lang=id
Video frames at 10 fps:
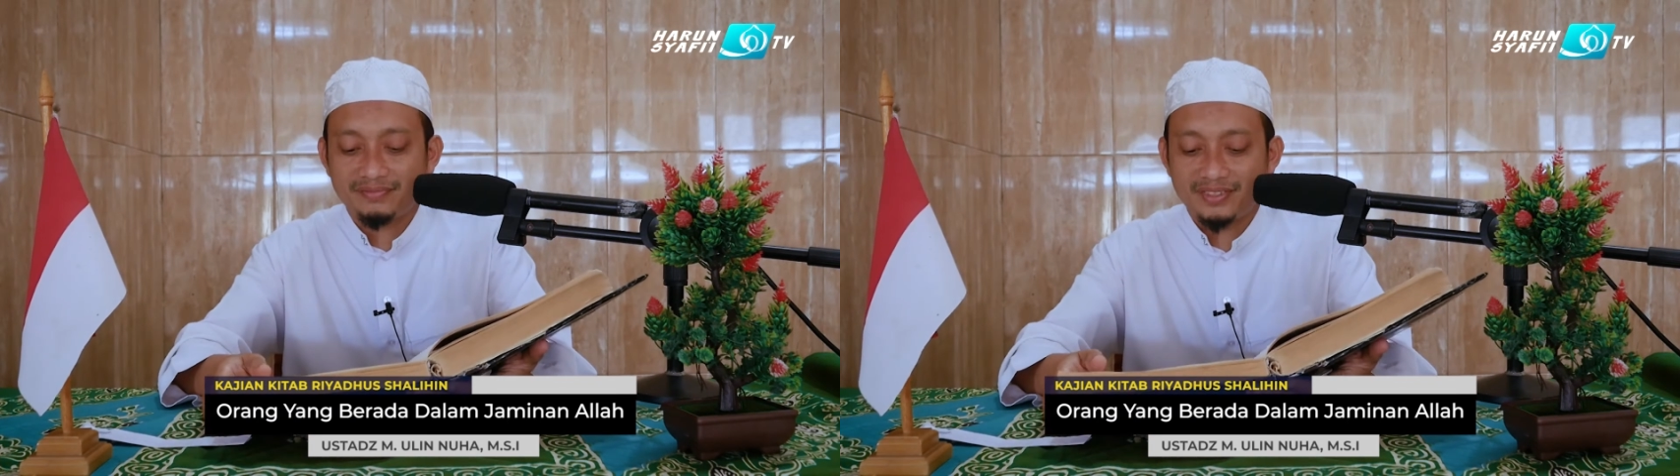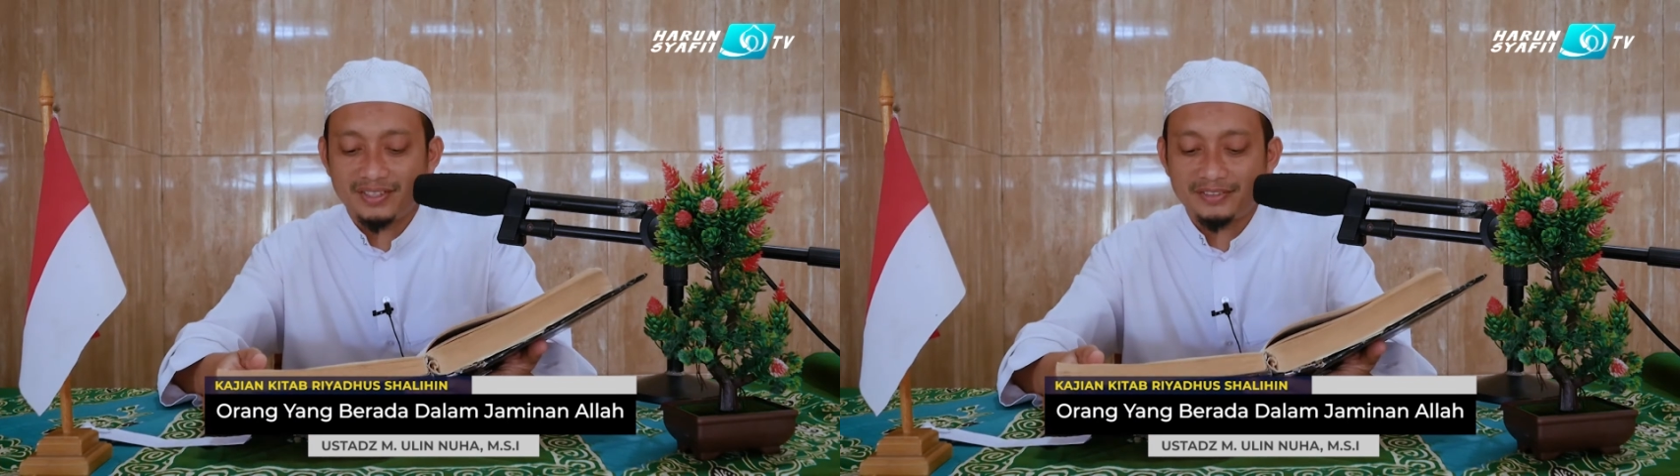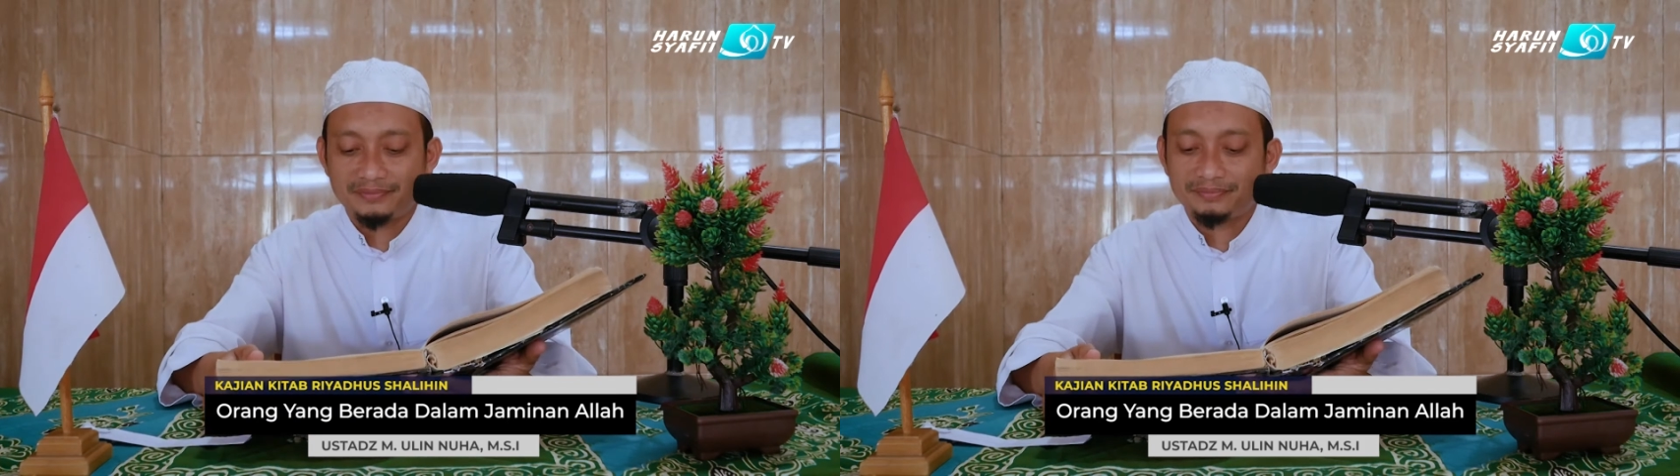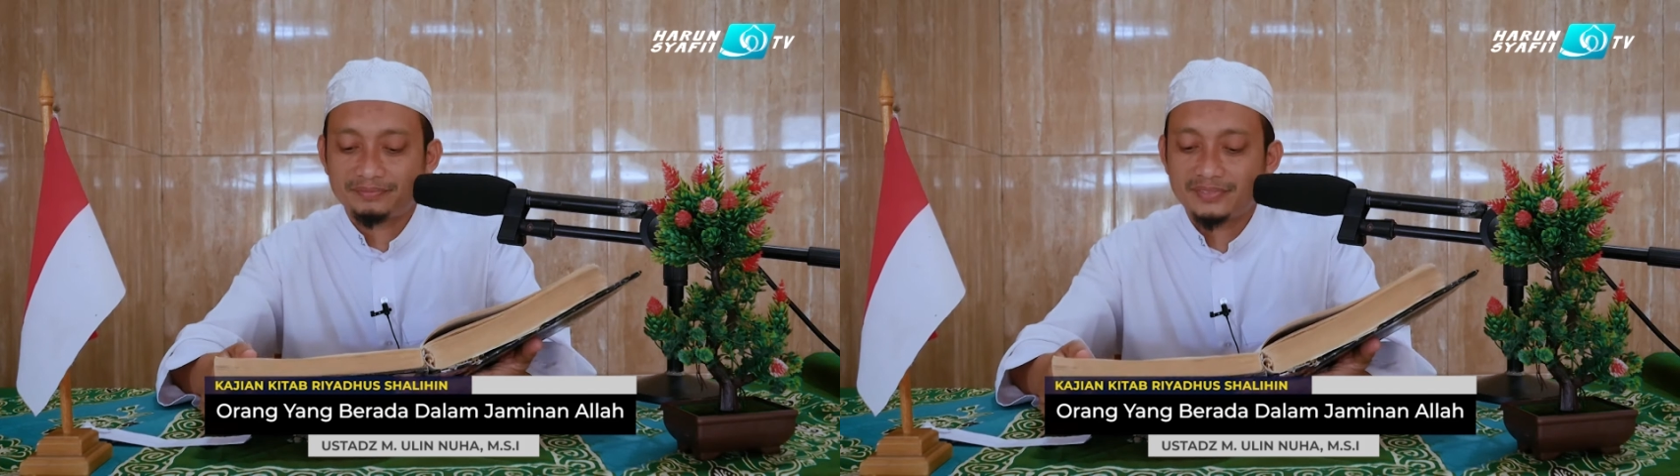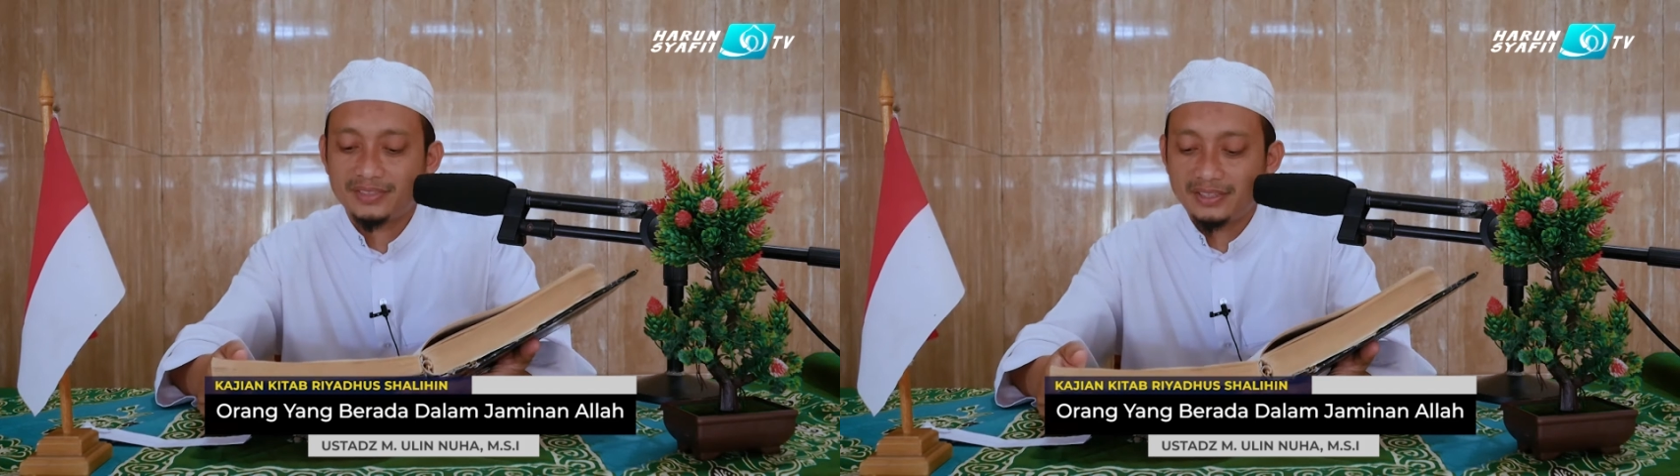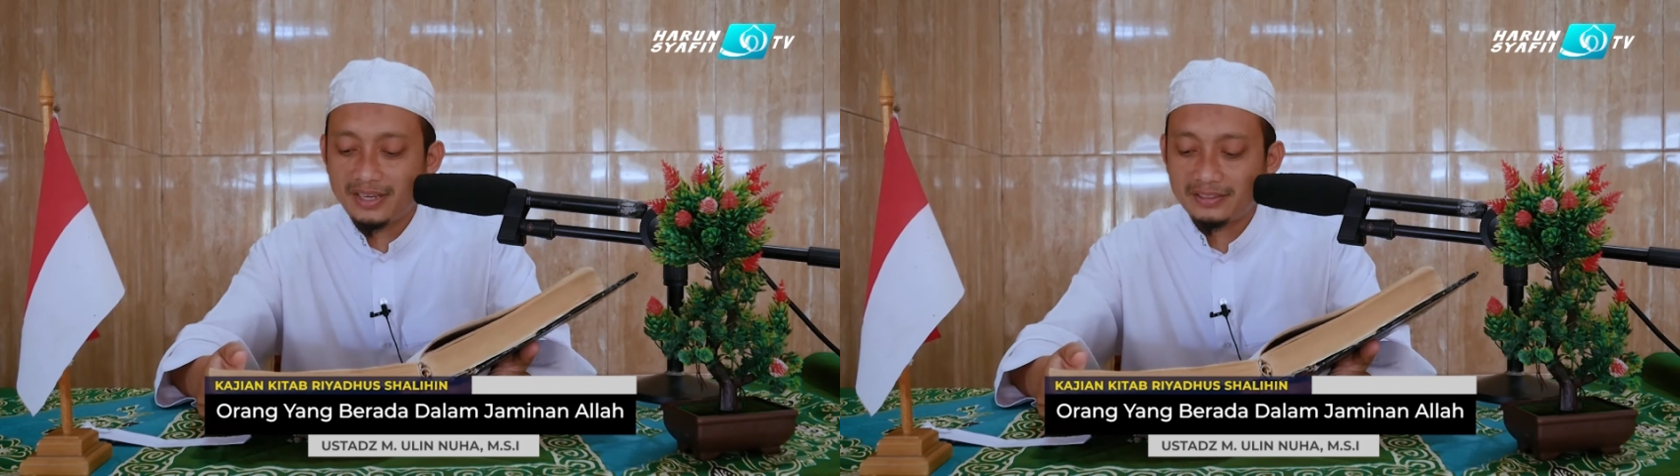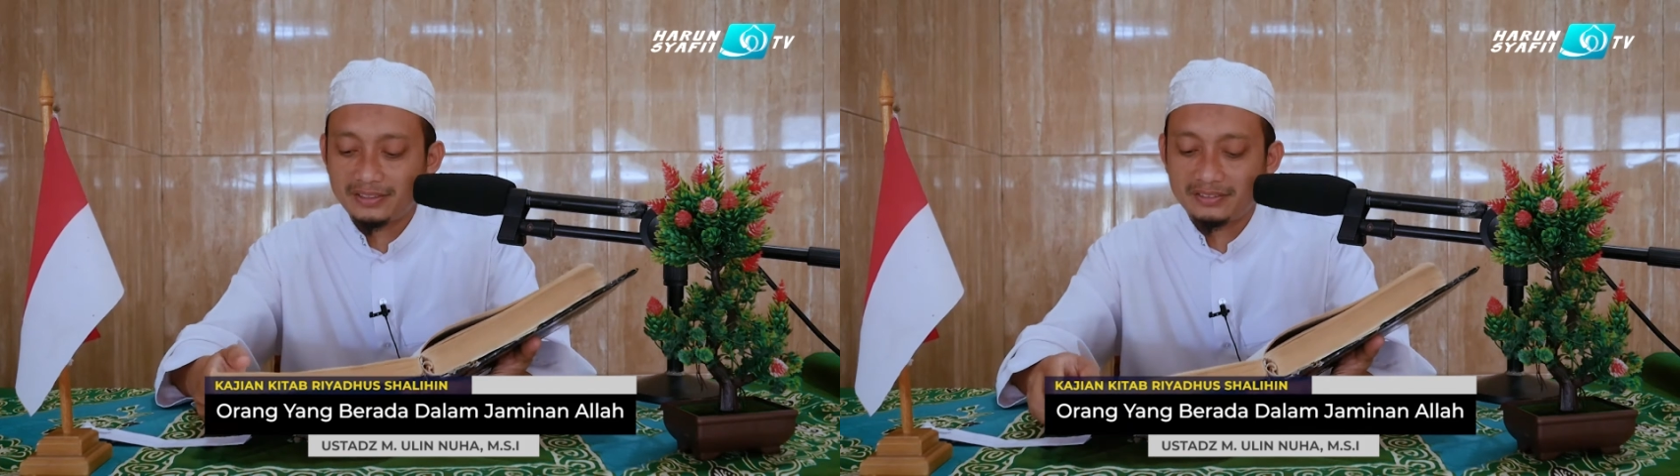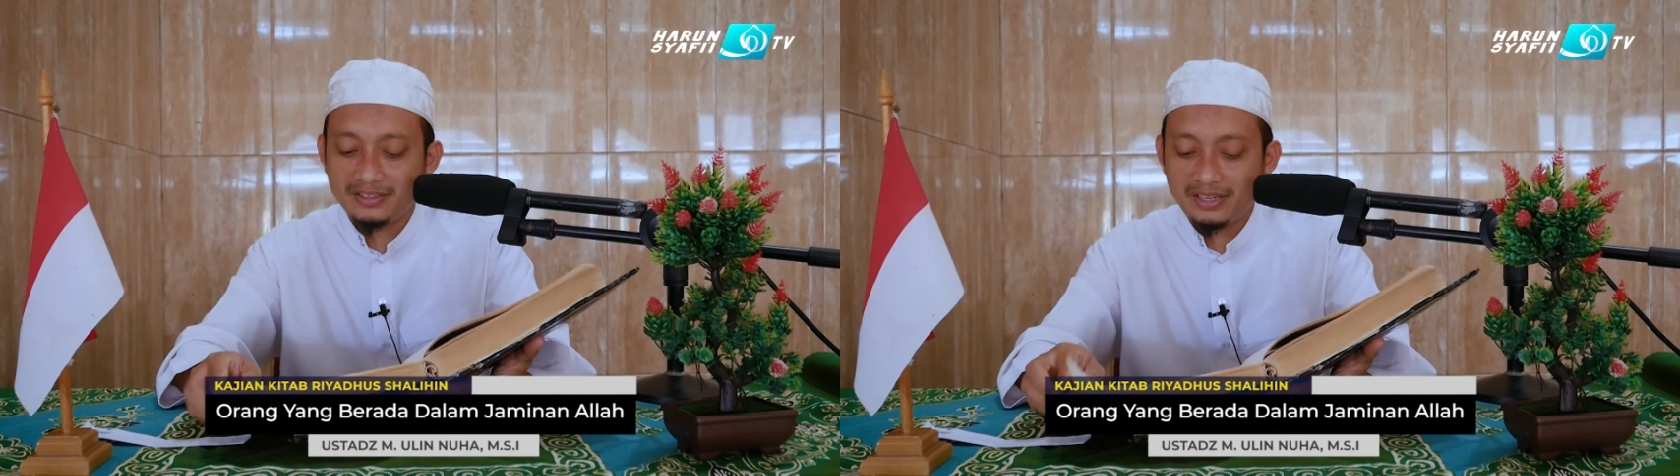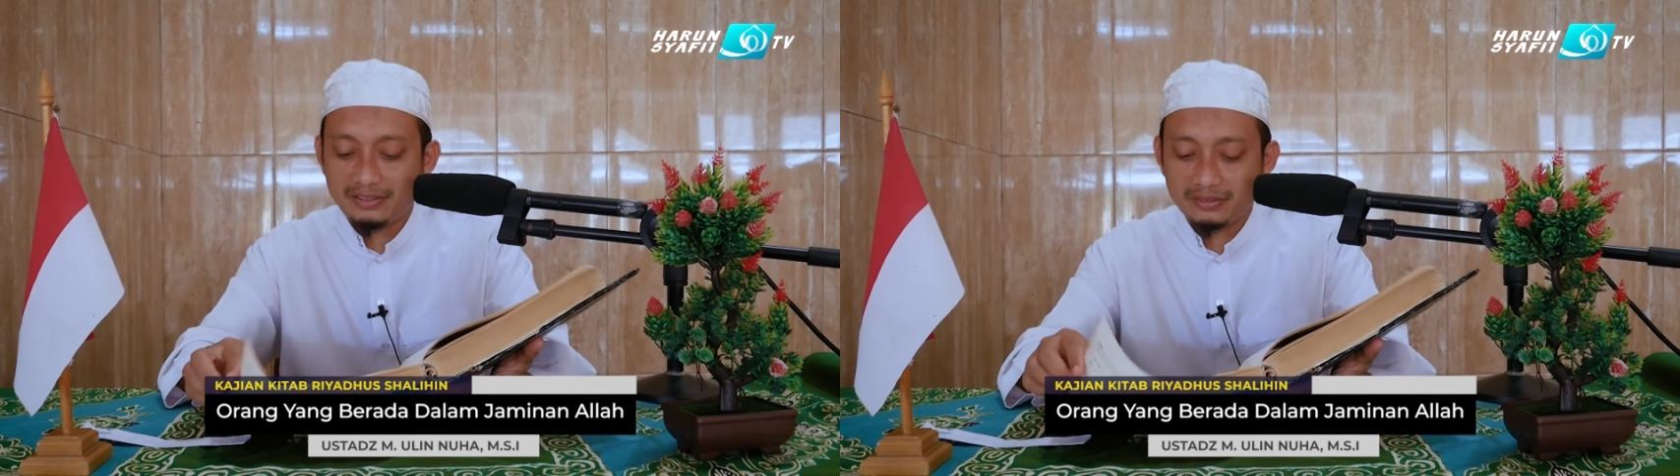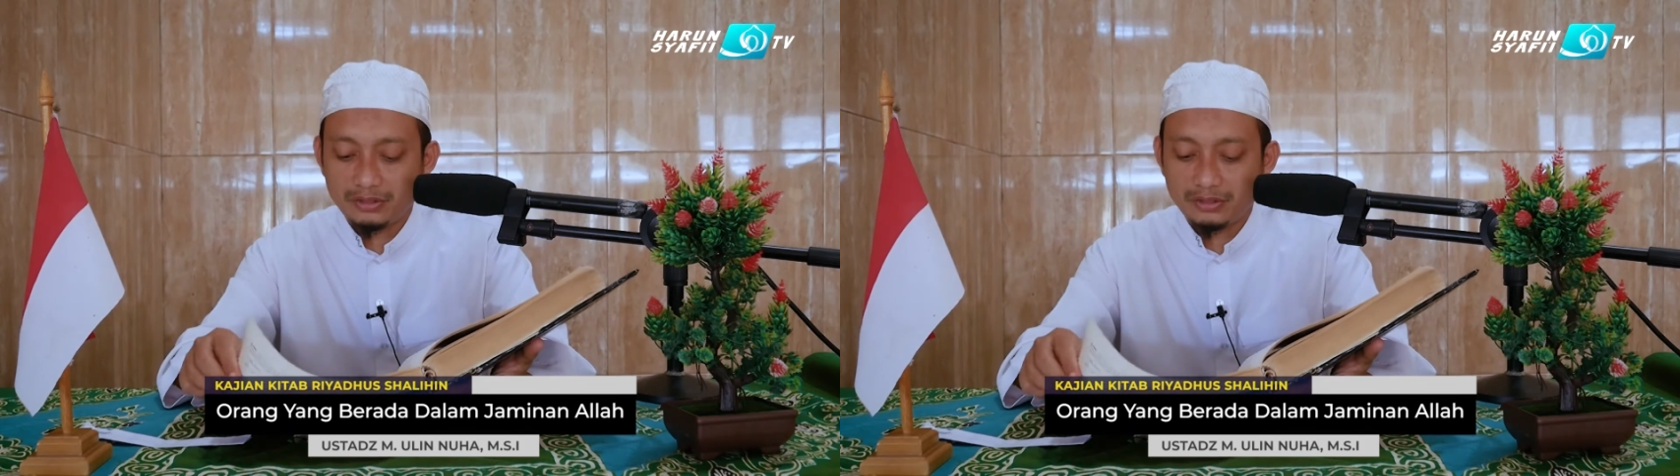ya. jadi hadisnya